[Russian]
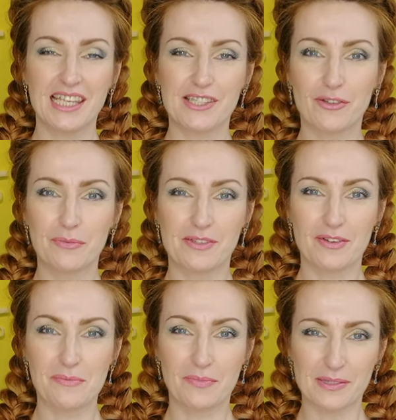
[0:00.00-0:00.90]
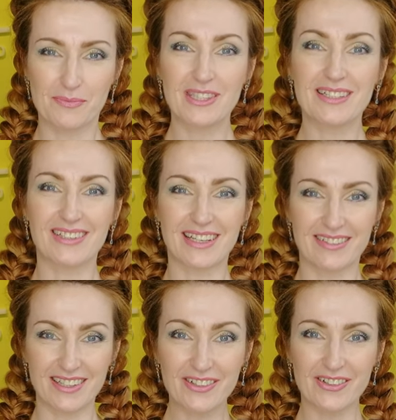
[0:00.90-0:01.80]
Сегодня мы с вами посмотрим
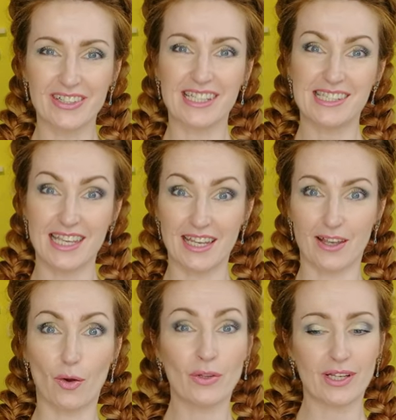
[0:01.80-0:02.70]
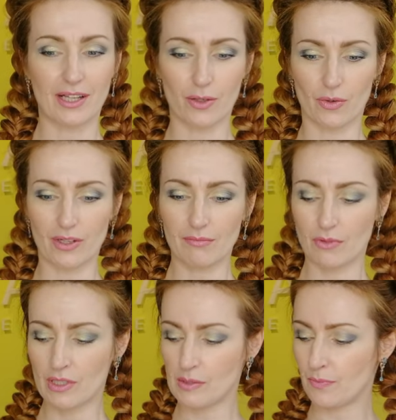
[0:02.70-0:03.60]
новинку из серии Color.
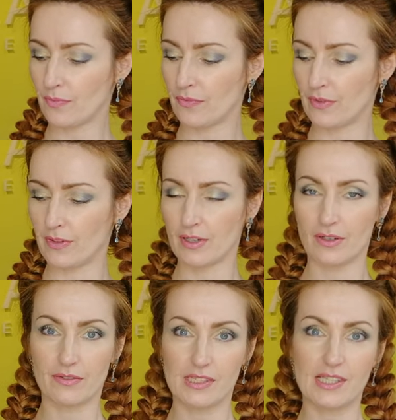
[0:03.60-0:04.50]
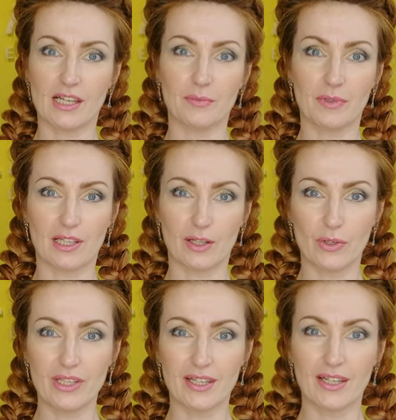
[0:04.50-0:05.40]
У нас в десятом
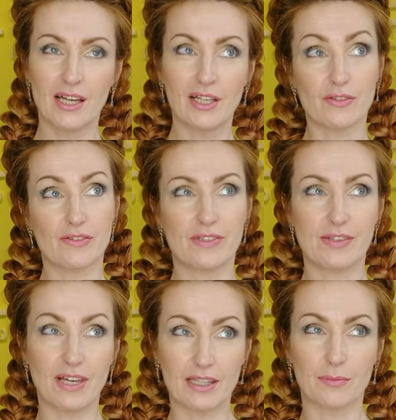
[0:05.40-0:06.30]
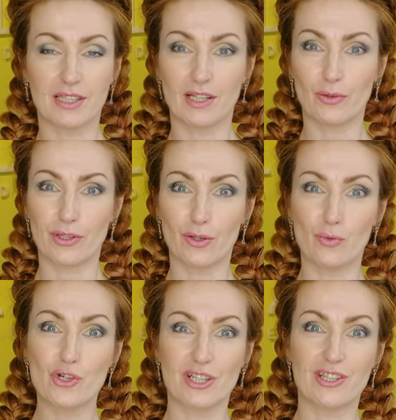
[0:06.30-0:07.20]
каталоге, то есть в девятом каталоге
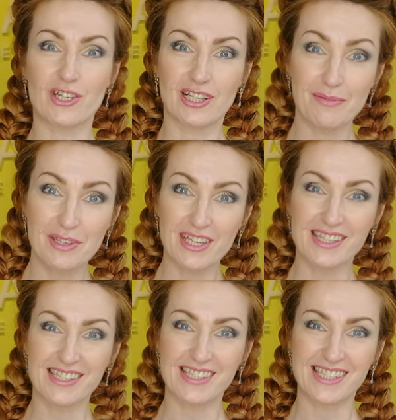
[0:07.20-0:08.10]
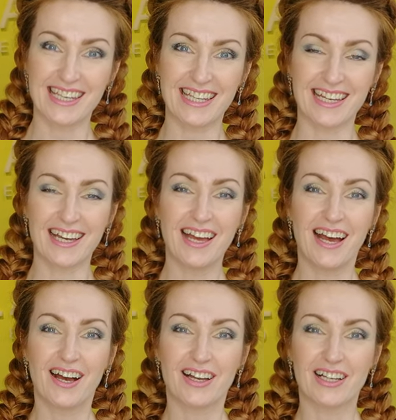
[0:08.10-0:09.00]
уже начала меняться серия
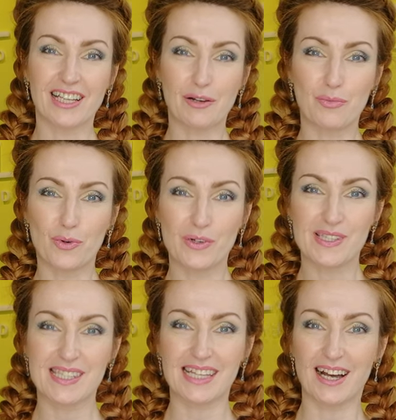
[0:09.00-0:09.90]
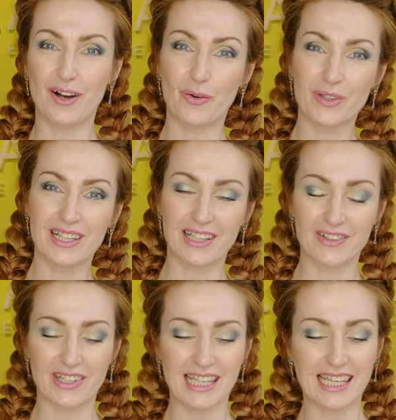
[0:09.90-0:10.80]
Colorbox на
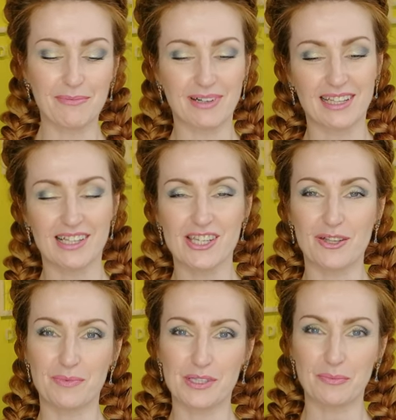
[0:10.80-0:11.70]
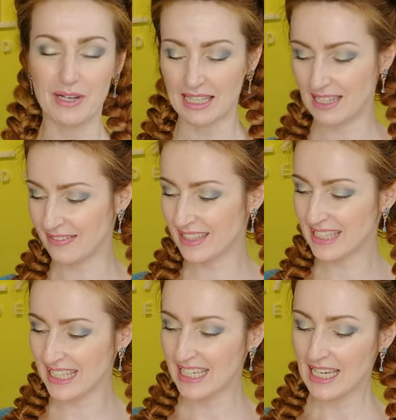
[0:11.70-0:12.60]
Color и продолжает поступать
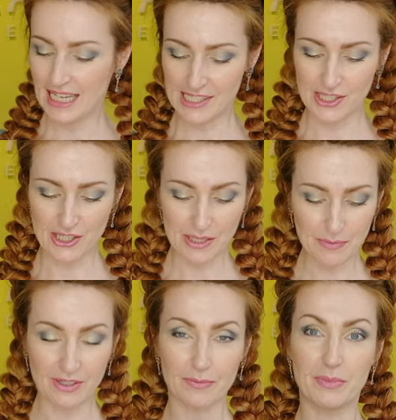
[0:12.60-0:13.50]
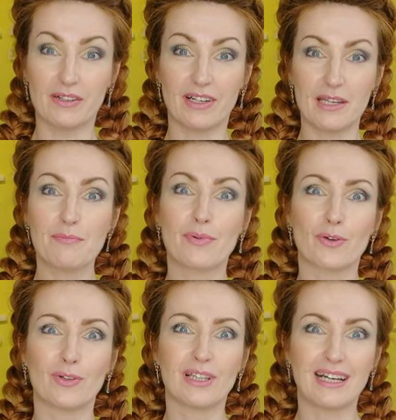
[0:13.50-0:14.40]
новинки. И сейчас мы поговорим
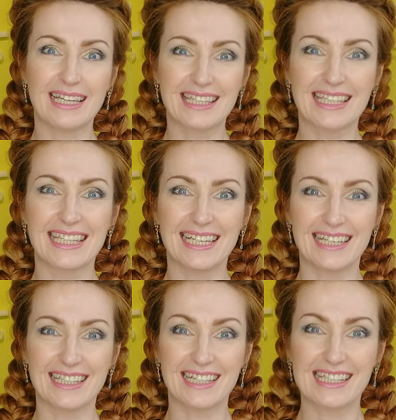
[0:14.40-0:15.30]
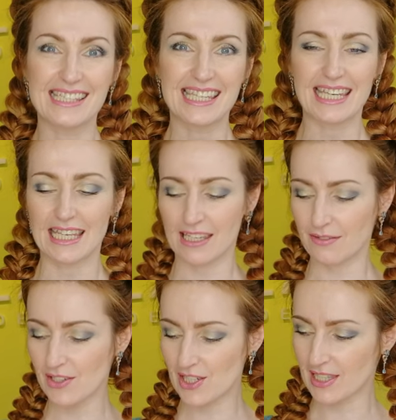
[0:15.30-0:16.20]
про лаки для ногтей.
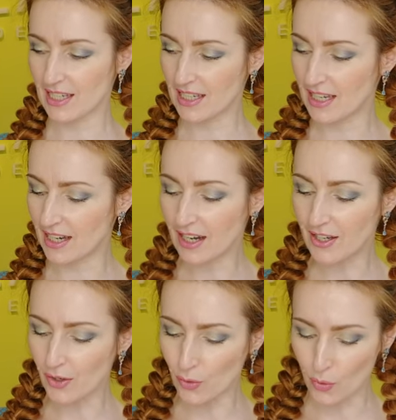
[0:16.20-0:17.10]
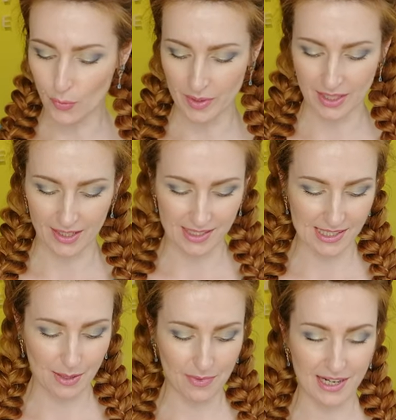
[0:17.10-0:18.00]
И вышла такая огромная
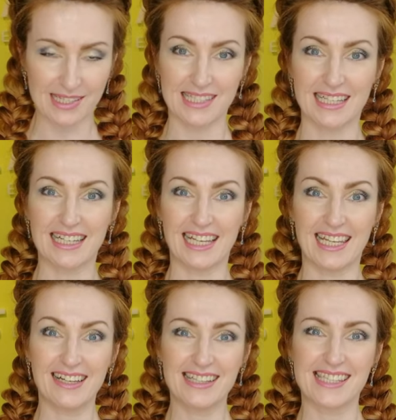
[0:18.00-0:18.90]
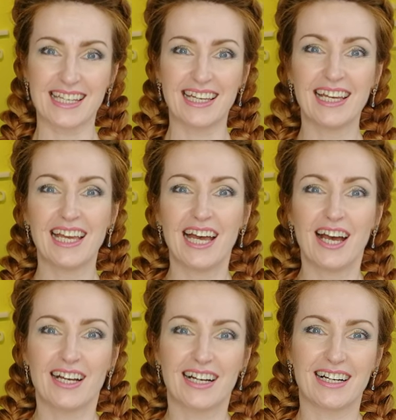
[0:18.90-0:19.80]
разнообразная коллекция –
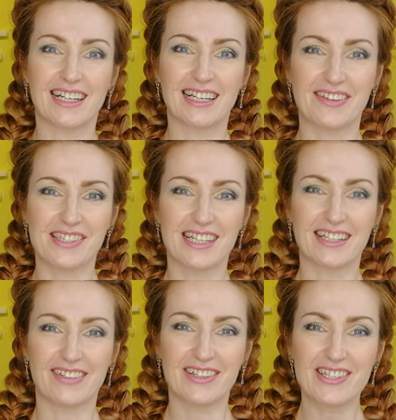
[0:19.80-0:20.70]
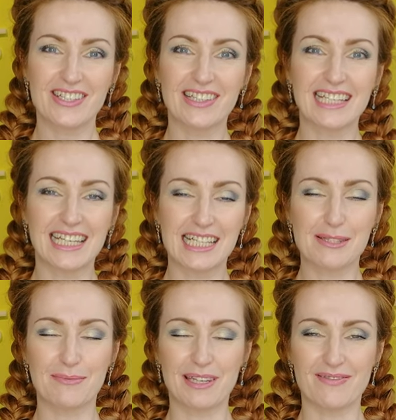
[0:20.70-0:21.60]
Э, как я всегда говорю, что для
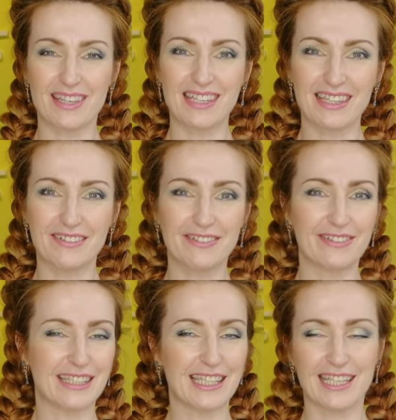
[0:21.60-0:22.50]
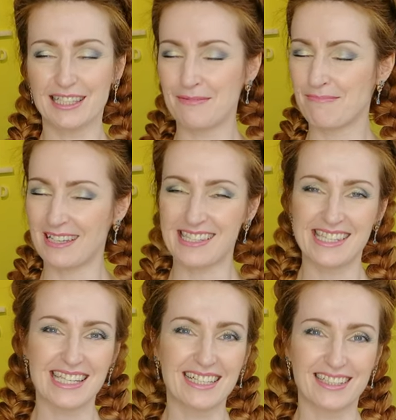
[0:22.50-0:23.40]
экспериментов нет
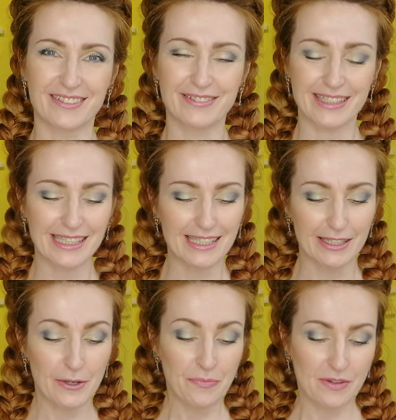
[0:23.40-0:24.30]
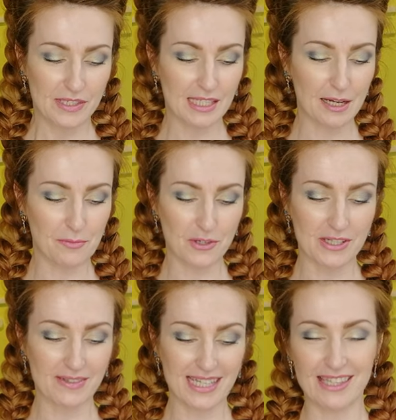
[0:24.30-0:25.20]
пределов. И всегда
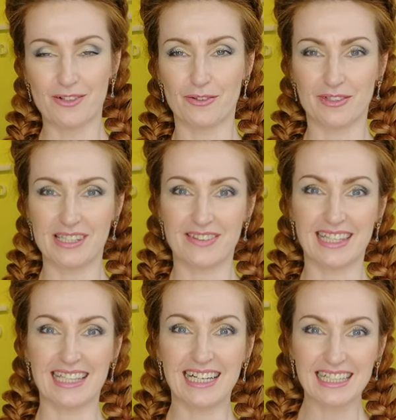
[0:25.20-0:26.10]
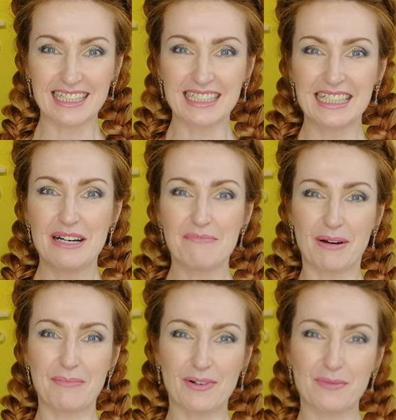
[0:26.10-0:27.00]
можно взять новый цвет лака,
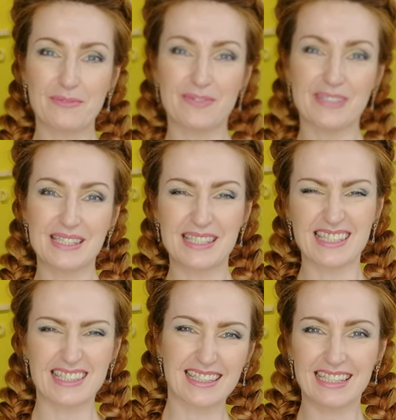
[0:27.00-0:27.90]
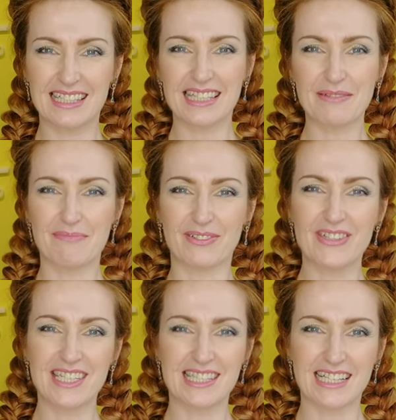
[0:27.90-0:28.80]
попробовать и
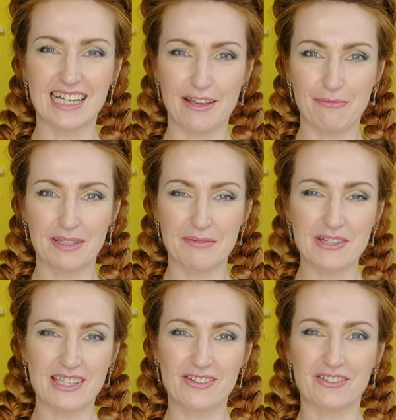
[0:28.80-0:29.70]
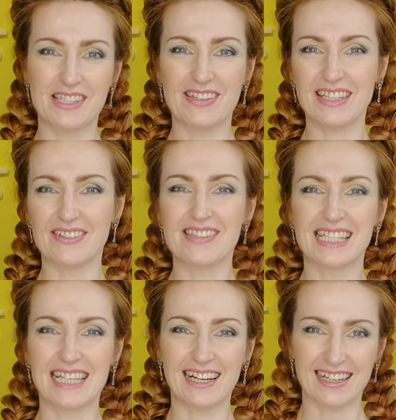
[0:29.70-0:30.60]
получить кайф, потому что новый цвет, он
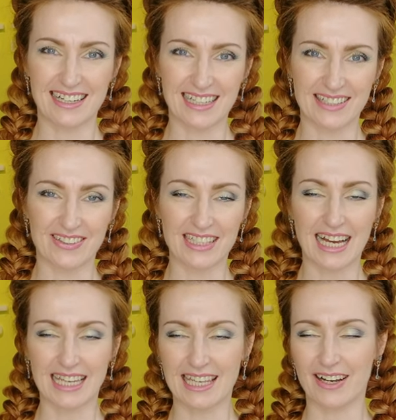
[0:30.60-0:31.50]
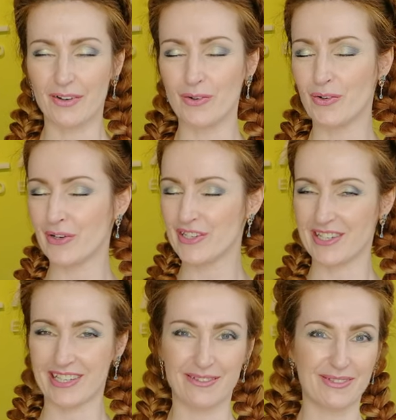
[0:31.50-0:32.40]
всегда радует, а я
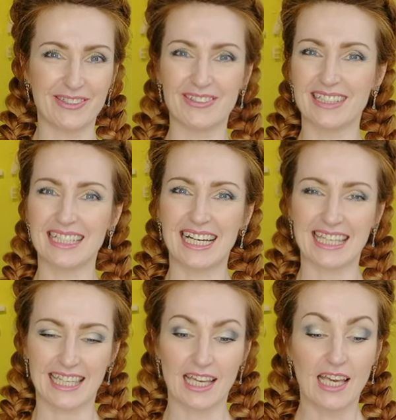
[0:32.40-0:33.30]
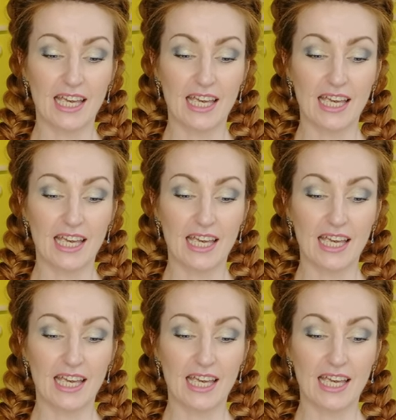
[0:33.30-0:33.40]
очень люблю лаки.